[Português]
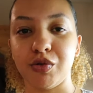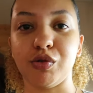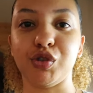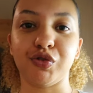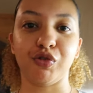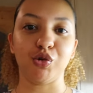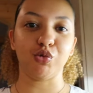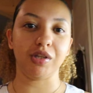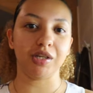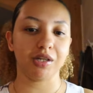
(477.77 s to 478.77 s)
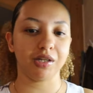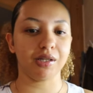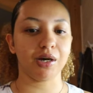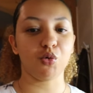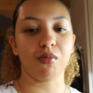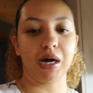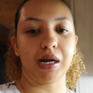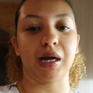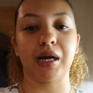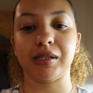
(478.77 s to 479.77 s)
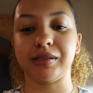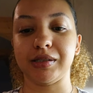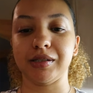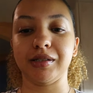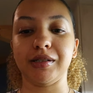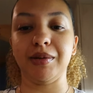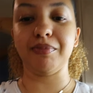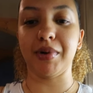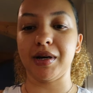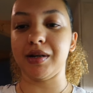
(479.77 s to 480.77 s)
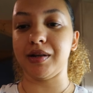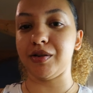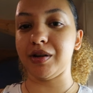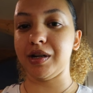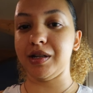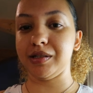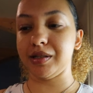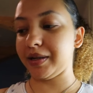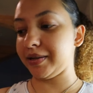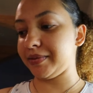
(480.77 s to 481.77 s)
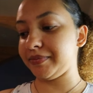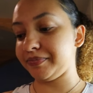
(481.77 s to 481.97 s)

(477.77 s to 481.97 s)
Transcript: Hoje foi um dia de arrumar a casa, limpar, organizar,